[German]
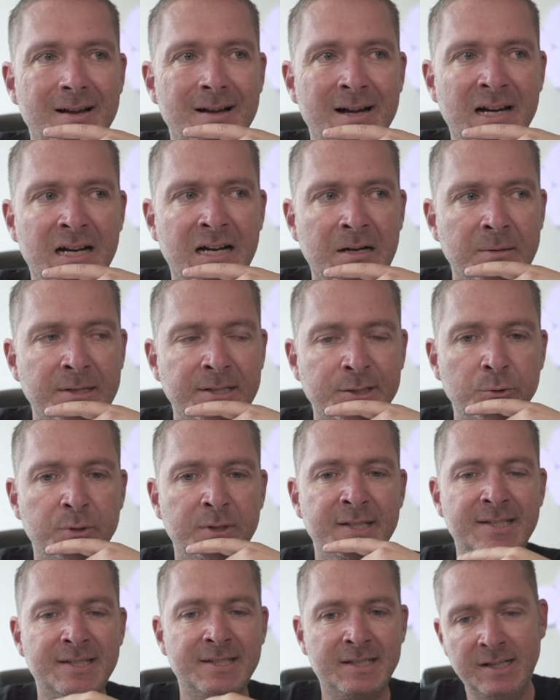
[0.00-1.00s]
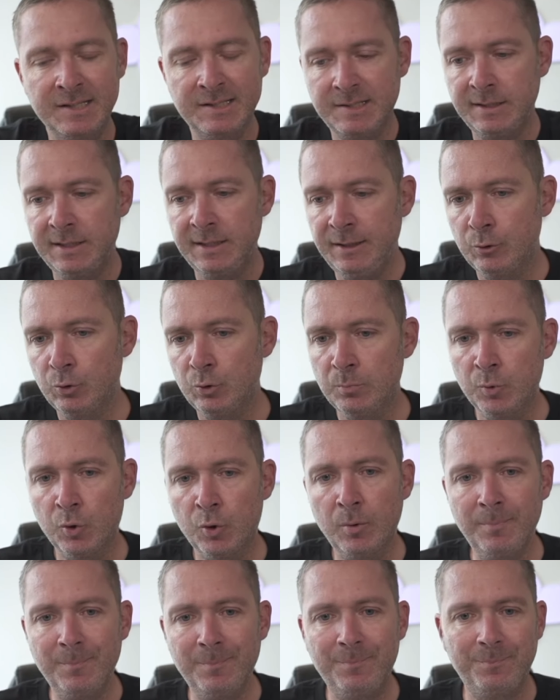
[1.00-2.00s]
Aber so dieses ganze Ding
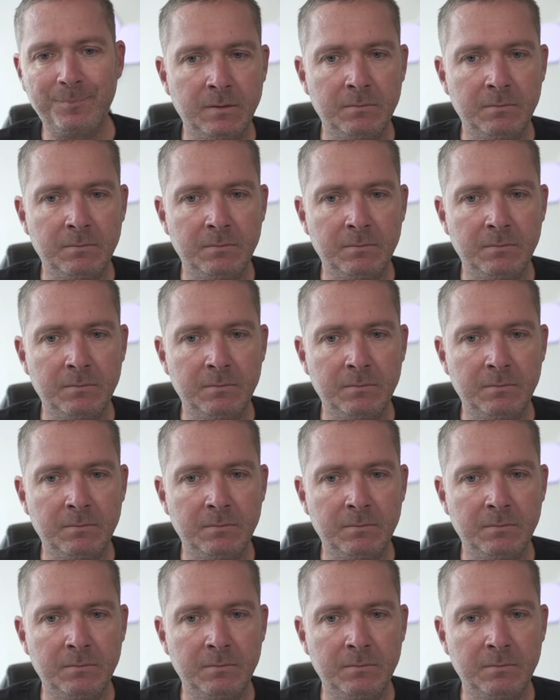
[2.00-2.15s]
drumherum,